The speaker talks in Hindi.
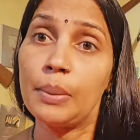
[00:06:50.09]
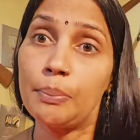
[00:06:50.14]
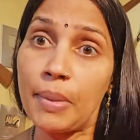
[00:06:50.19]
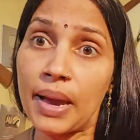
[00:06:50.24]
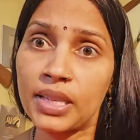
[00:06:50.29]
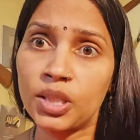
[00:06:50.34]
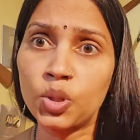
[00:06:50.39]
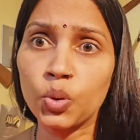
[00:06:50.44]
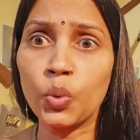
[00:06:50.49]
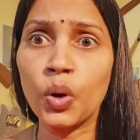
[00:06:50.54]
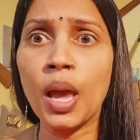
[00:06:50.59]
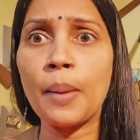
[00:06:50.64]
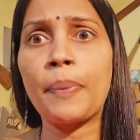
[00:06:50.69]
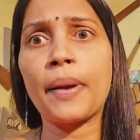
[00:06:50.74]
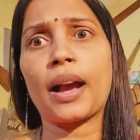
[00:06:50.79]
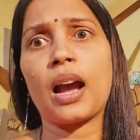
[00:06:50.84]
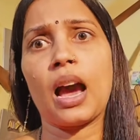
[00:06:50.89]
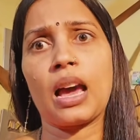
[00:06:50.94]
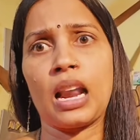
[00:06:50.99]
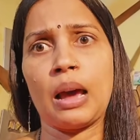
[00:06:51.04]
मैं चूल्हे
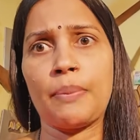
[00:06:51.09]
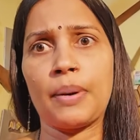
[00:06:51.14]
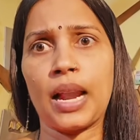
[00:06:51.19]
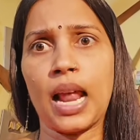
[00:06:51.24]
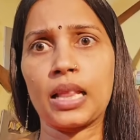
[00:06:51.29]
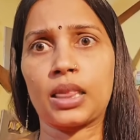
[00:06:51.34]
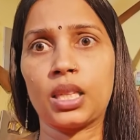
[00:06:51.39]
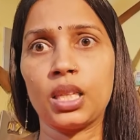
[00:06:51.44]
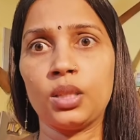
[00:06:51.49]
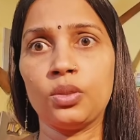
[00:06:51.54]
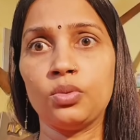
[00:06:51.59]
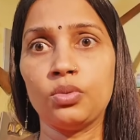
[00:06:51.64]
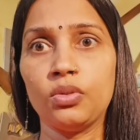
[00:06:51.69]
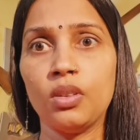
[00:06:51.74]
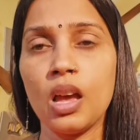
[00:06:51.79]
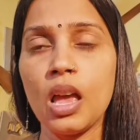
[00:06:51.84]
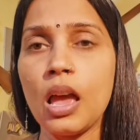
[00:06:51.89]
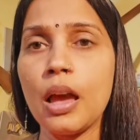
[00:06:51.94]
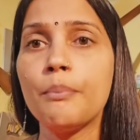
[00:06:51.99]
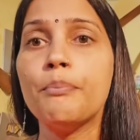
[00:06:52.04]
पे खाना बनाती हूँ
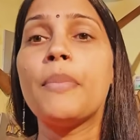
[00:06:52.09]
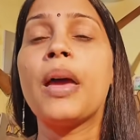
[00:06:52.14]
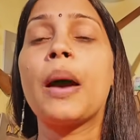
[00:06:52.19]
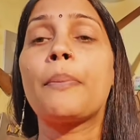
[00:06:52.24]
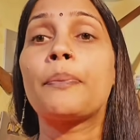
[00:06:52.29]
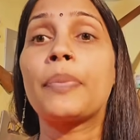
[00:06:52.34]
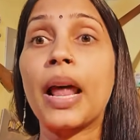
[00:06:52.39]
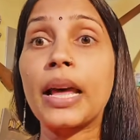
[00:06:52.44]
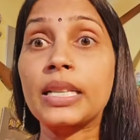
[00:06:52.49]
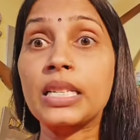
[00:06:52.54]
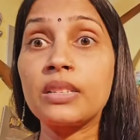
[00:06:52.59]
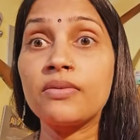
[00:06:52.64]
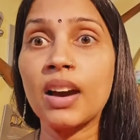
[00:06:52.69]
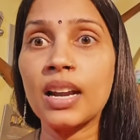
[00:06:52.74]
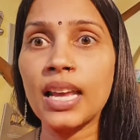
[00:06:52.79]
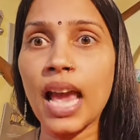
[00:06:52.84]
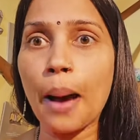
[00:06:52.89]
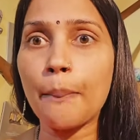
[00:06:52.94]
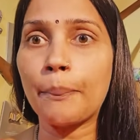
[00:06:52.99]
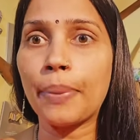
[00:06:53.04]
मैं अपना
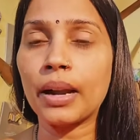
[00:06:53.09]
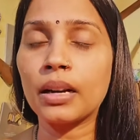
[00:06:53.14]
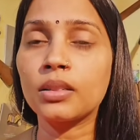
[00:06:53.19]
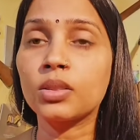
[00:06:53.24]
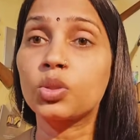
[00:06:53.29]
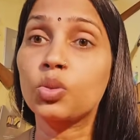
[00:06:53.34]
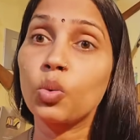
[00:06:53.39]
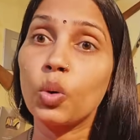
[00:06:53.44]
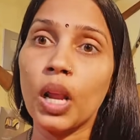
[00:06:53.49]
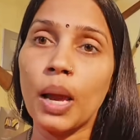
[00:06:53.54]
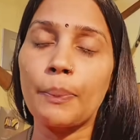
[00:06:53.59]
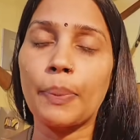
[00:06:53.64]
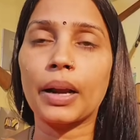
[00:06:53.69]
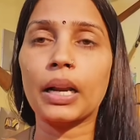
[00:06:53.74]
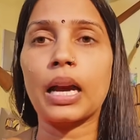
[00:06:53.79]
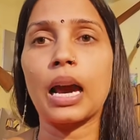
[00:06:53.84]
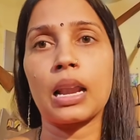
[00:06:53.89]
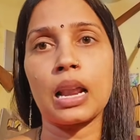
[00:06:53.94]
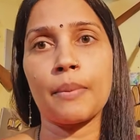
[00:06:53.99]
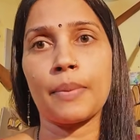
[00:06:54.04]
जीवन यापन चूल्हे पर
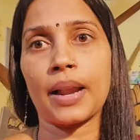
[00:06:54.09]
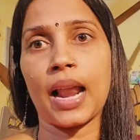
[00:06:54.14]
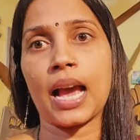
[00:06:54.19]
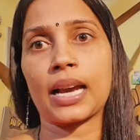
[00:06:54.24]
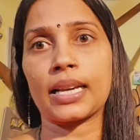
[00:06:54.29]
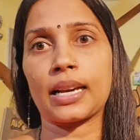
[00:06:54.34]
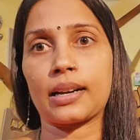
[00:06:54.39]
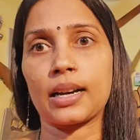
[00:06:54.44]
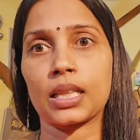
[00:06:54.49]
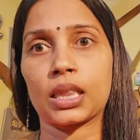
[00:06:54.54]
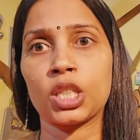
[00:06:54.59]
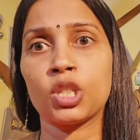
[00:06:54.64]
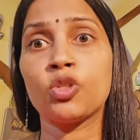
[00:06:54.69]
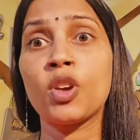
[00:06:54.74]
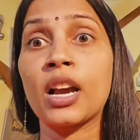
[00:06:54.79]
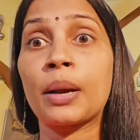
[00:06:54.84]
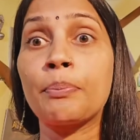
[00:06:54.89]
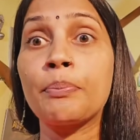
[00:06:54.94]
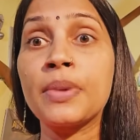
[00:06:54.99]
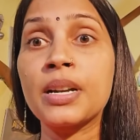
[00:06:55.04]
खाना बना के करती हूँ
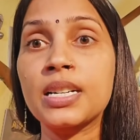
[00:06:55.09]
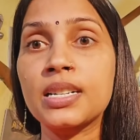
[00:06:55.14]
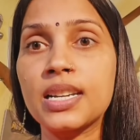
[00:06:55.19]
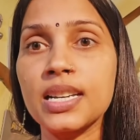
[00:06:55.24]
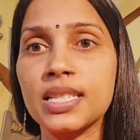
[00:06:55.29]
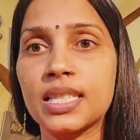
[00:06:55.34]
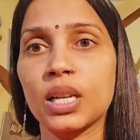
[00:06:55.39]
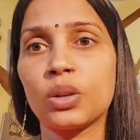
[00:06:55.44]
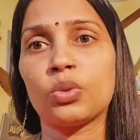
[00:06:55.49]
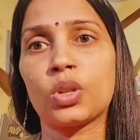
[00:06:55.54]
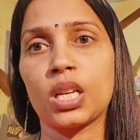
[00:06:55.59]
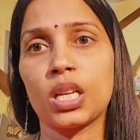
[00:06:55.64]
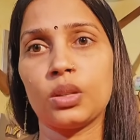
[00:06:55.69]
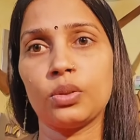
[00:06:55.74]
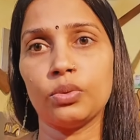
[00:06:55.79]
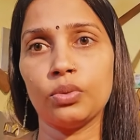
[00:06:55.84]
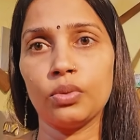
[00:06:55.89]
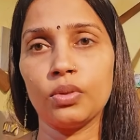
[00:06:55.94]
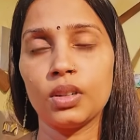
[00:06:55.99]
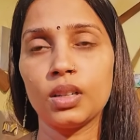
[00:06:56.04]
एक मिट्टी से उठी
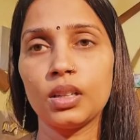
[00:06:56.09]
हूँ